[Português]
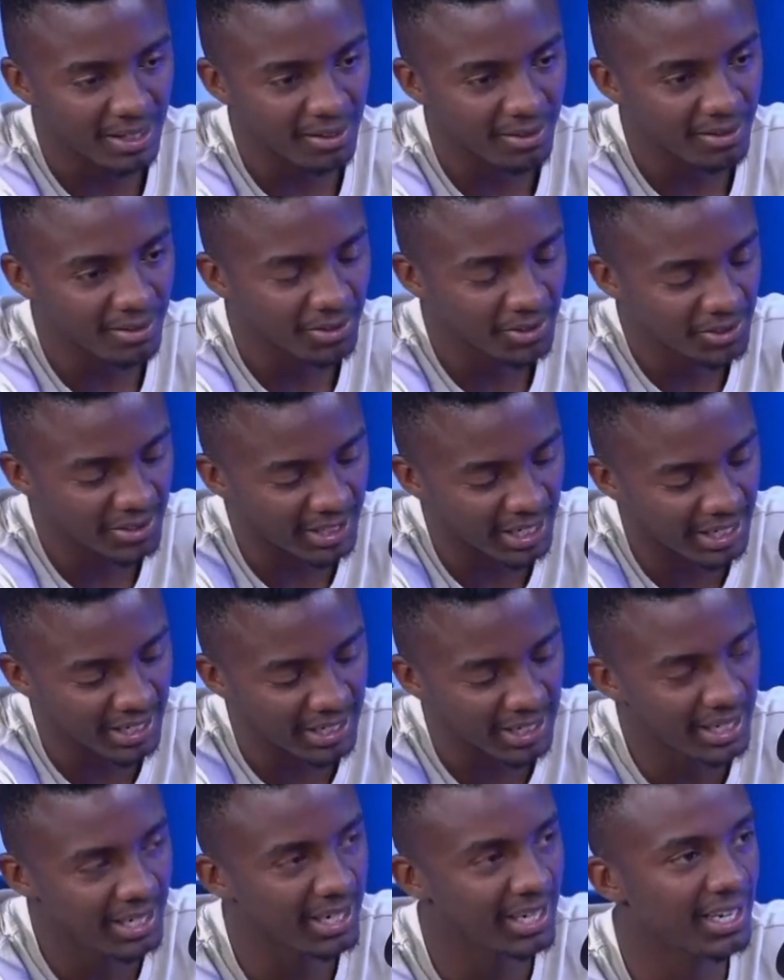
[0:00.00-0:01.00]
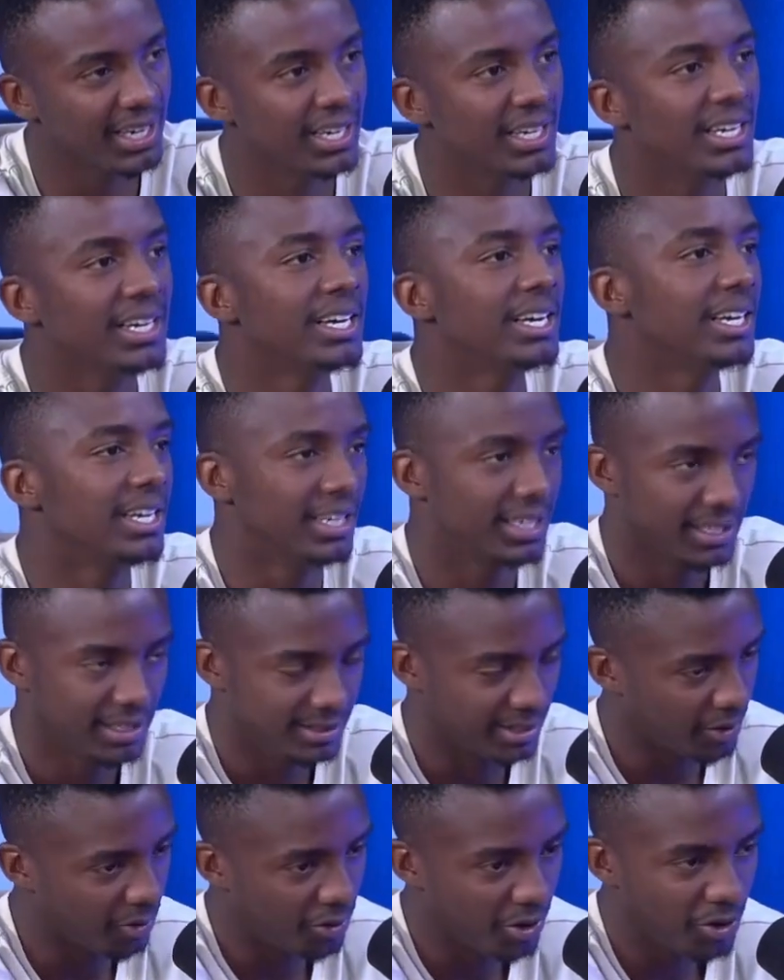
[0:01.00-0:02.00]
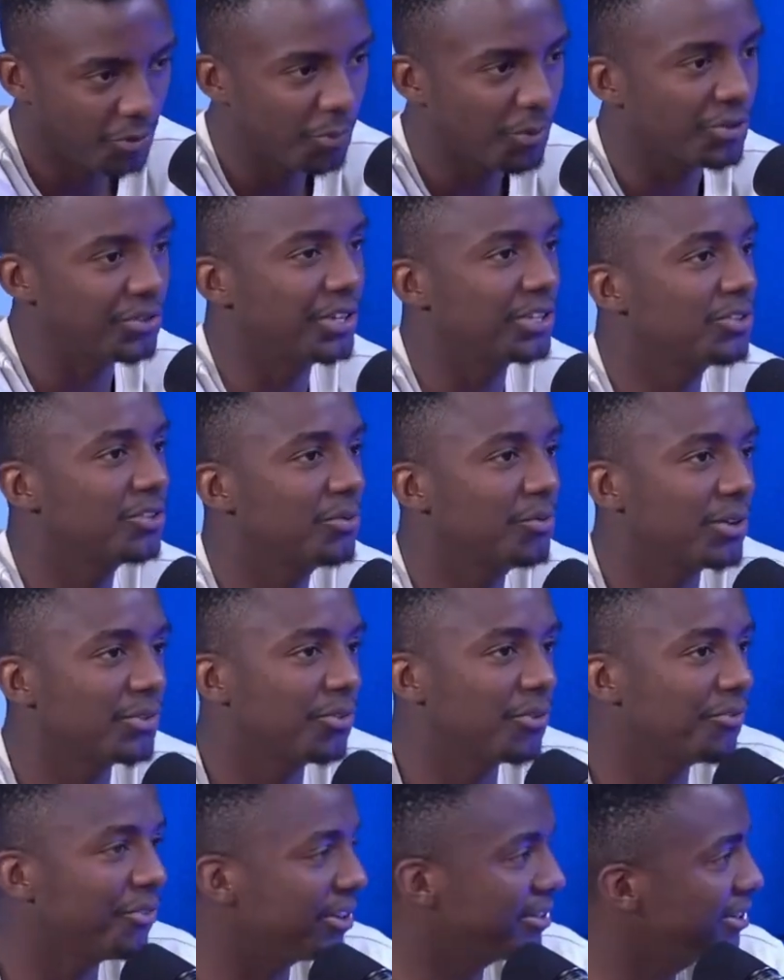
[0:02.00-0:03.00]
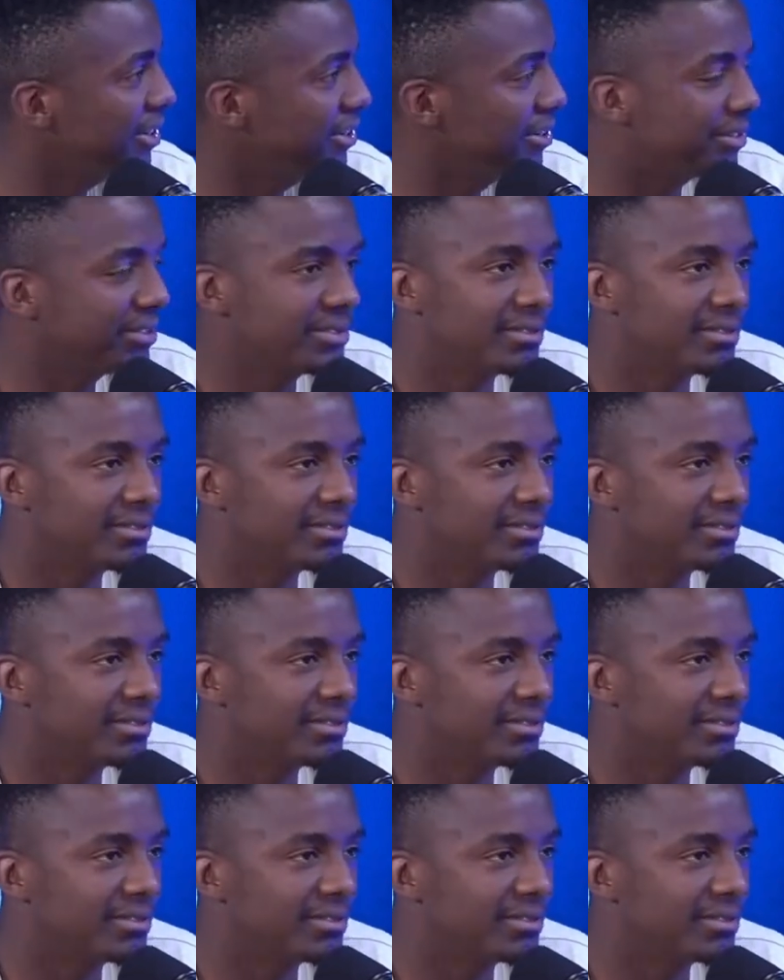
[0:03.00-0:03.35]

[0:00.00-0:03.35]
no Instagram, Saiu agora um projeto do Botafogo fazendo,